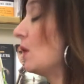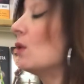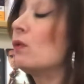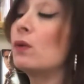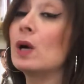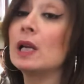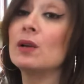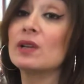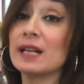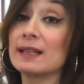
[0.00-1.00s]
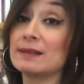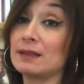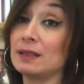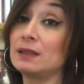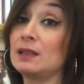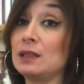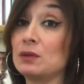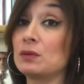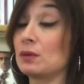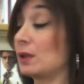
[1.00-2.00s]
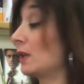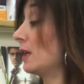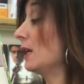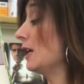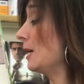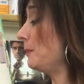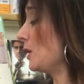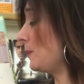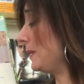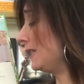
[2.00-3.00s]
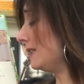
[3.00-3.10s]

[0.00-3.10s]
Fu allora che sentì un piopì